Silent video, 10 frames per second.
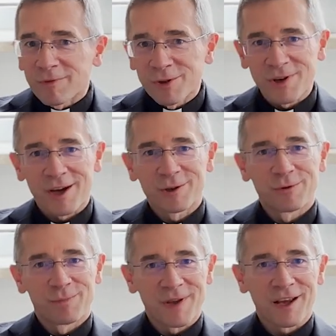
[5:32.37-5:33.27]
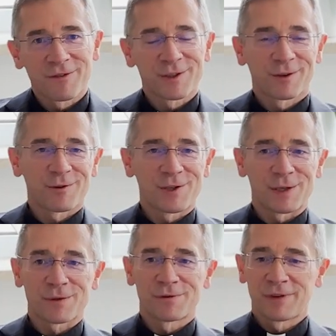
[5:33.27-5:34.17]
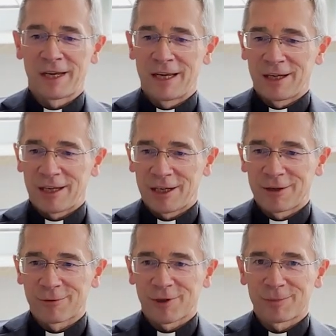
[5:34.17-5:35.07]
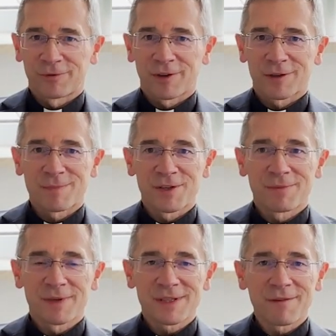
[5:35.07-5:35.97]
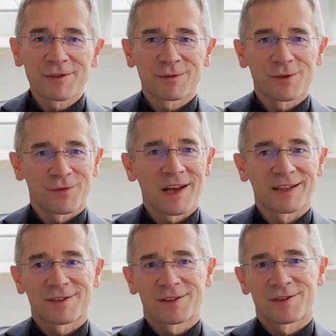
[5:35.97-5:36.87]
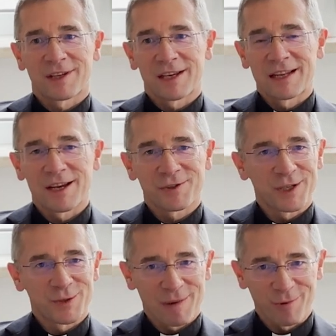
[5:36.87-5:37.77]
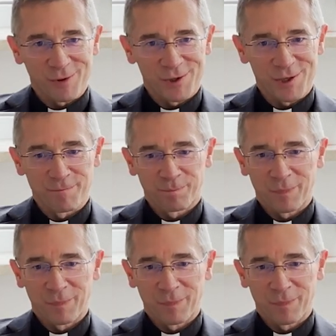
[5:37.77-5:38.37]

grzechu pierwszych rodziców i krótko mówiąc, będziemy zawsze doświadczać tej naszej słabości.